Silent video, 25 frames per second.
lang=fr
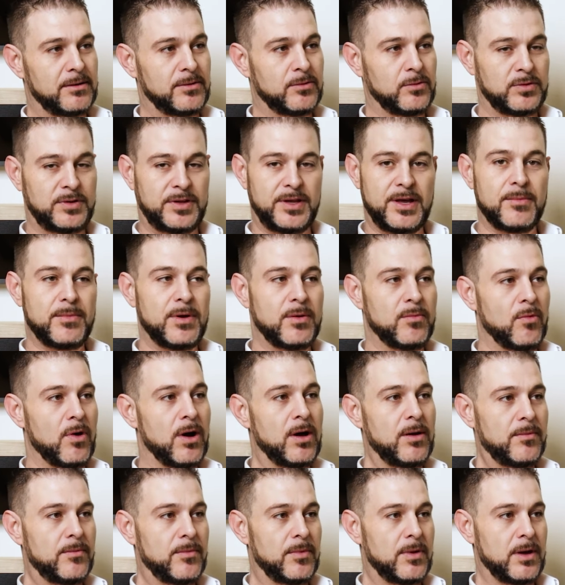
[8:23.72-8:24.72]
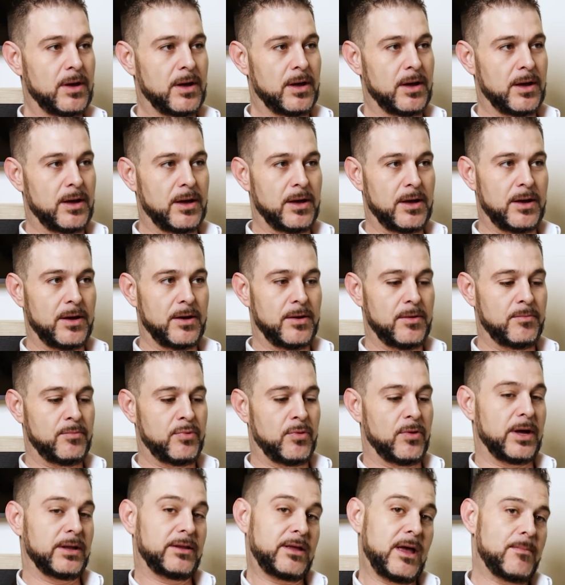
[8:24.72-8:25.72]
ou DMez-moi
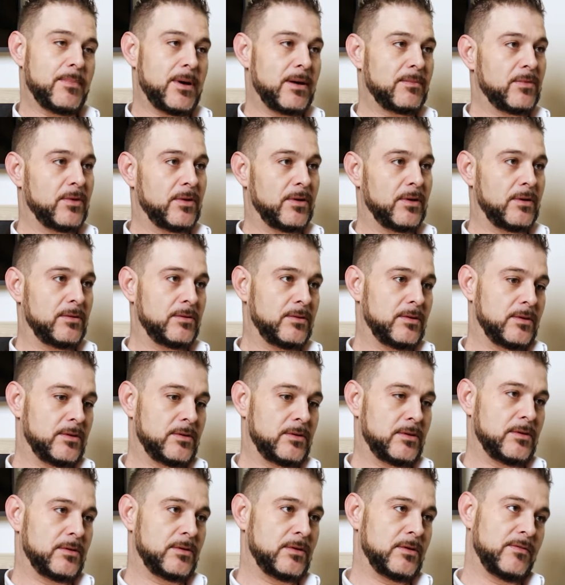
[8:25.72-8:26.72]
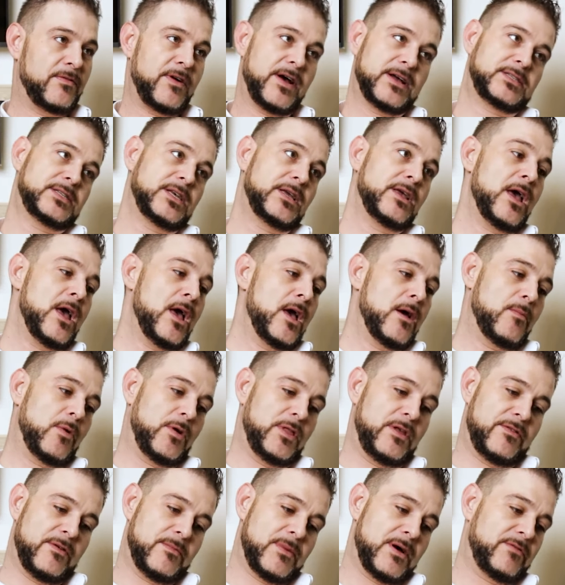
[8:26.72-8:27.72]
pour être capable de, faire ça. Mon
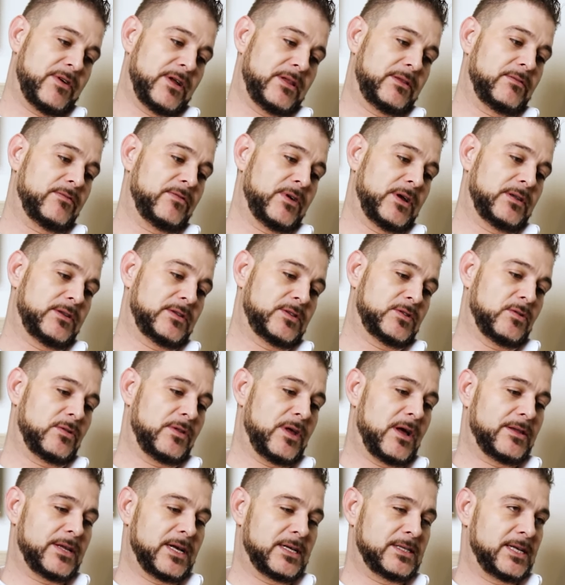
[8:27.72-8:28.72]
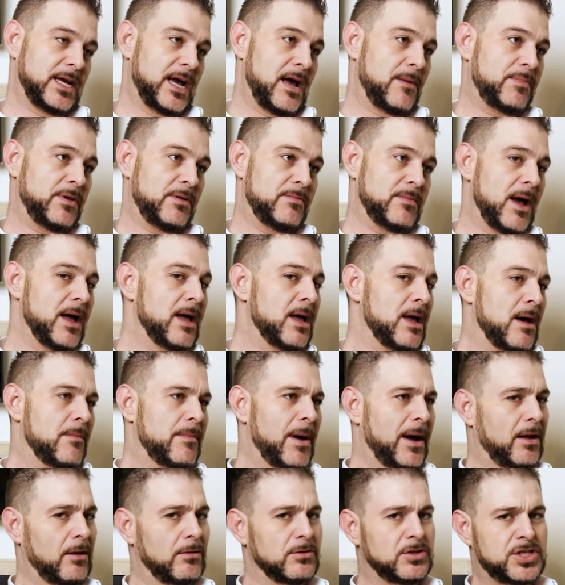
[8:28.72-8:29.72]
événement va être, va être sur date assez rapidement.
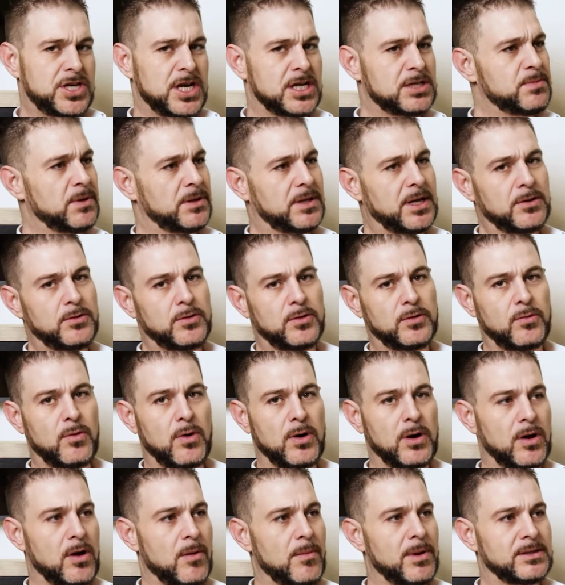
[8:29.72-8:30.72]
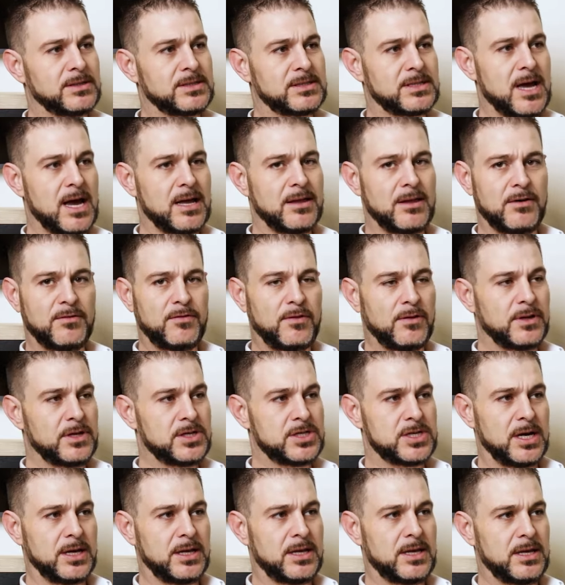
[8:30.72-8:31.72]
Par contre, je cherche peut-être deux, trois commanditaires, dans le fond, des
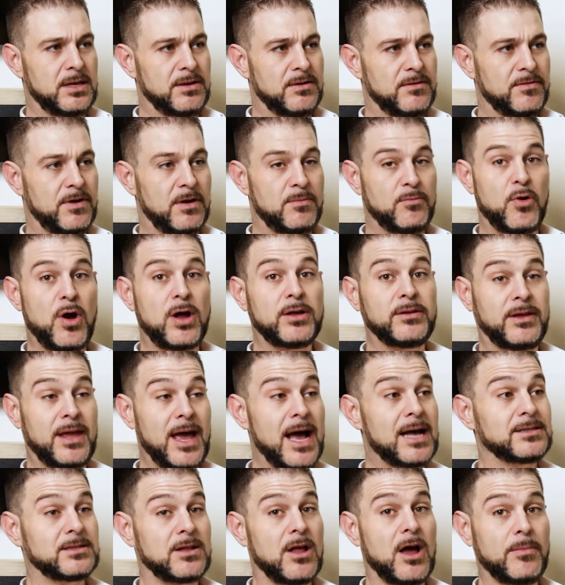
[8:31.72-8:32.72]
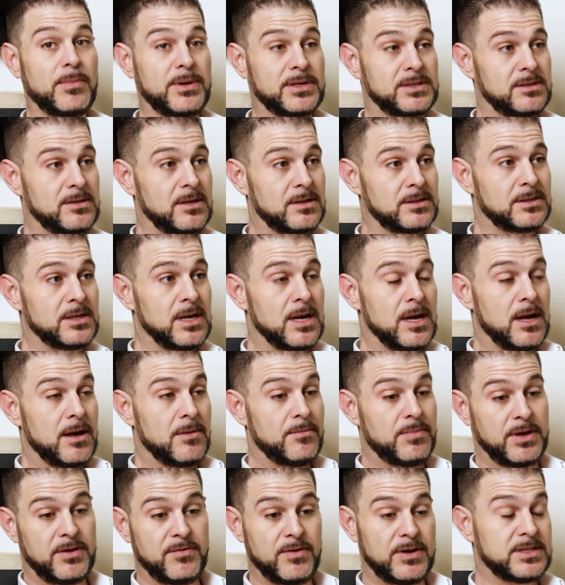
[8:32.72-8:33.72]
gens qui veulent broadcast leur business
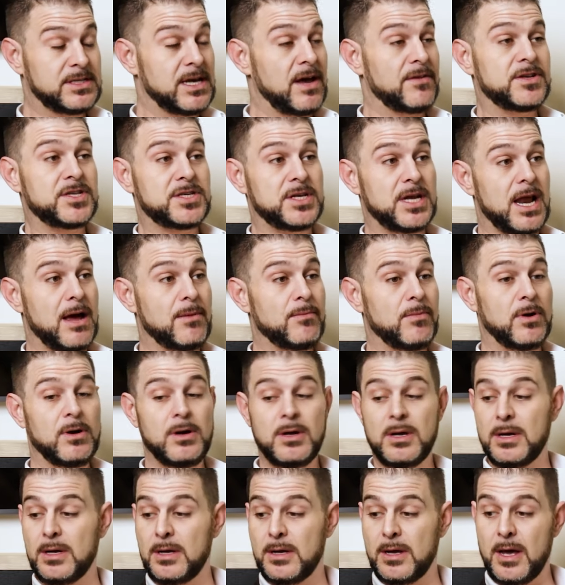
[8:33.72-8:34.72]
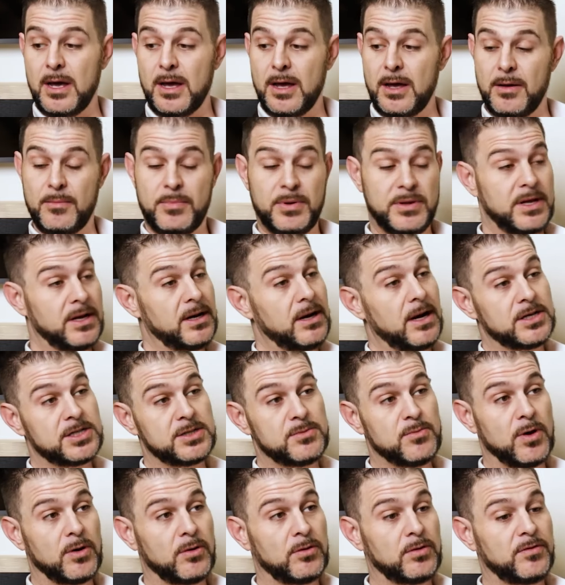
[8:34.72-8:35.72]
puis qui veulent s'afficher là-bas. Euh, peut-être
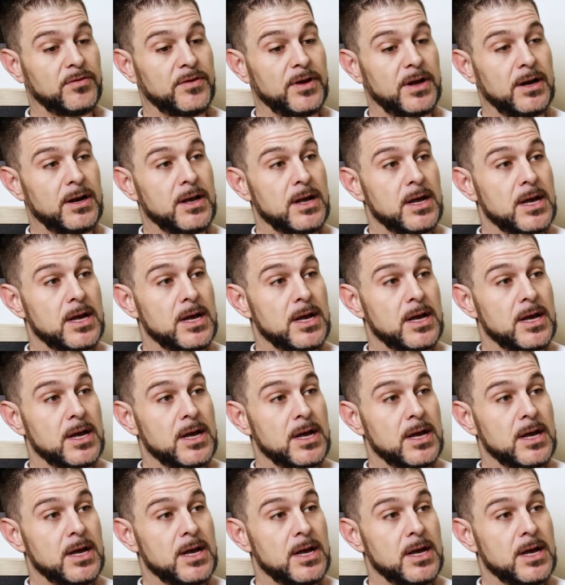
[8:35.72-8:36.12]
lâchez-moi un coup de fil.